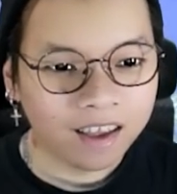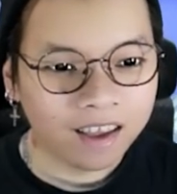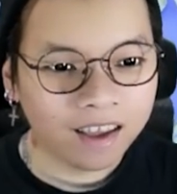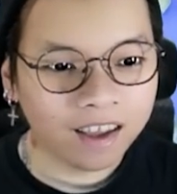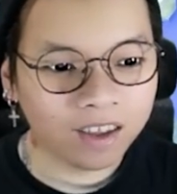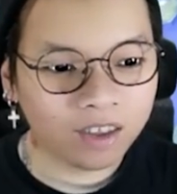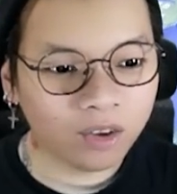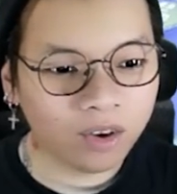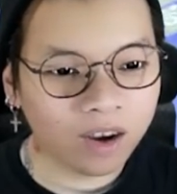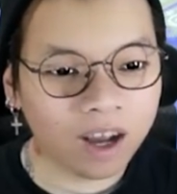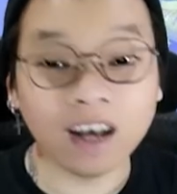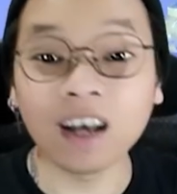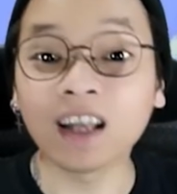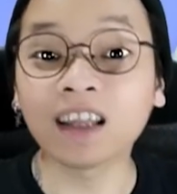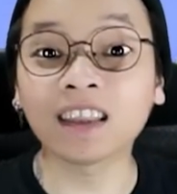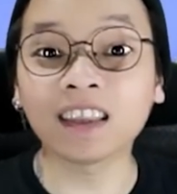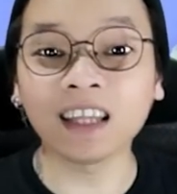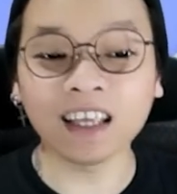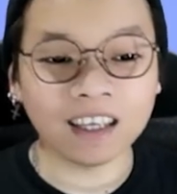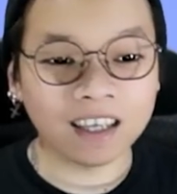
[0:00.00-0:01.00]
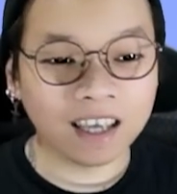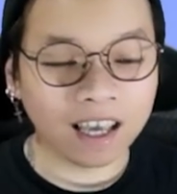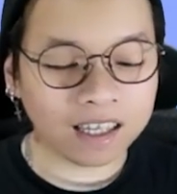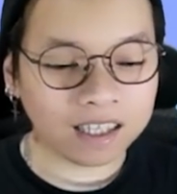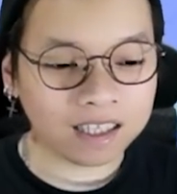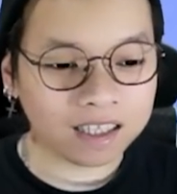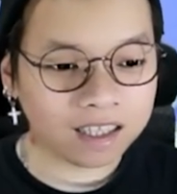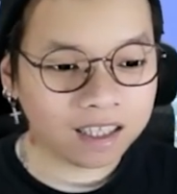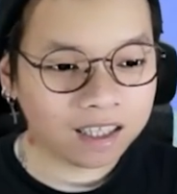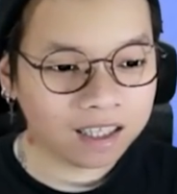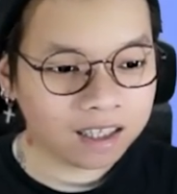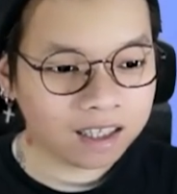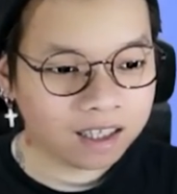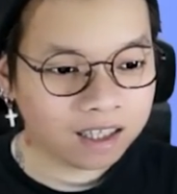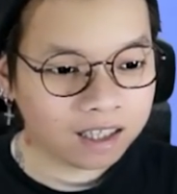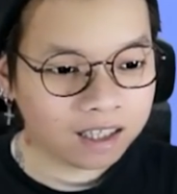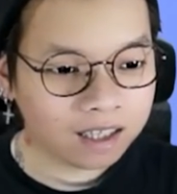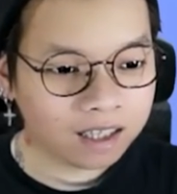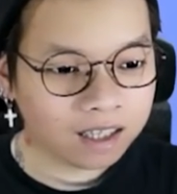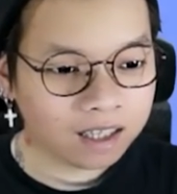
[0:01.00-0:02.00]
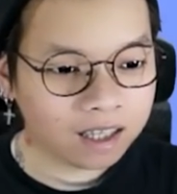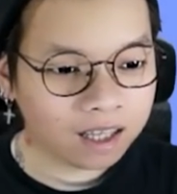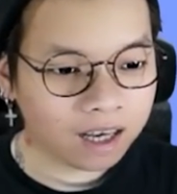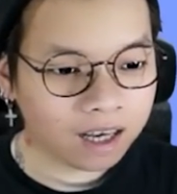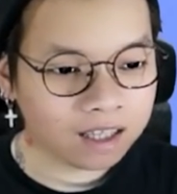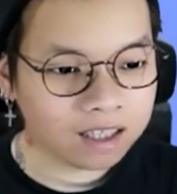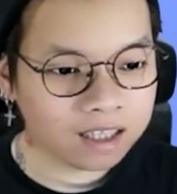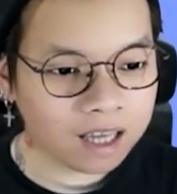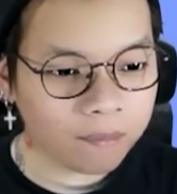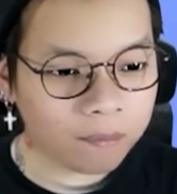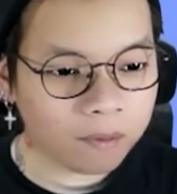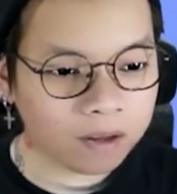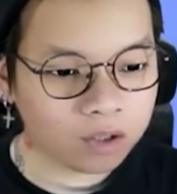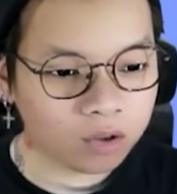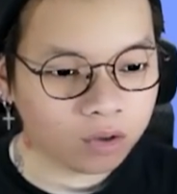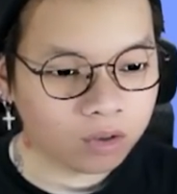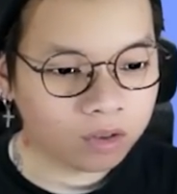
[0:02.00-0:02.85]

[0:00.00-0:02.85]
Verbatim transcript: Hitungan detik, guys. Lenyap langsung.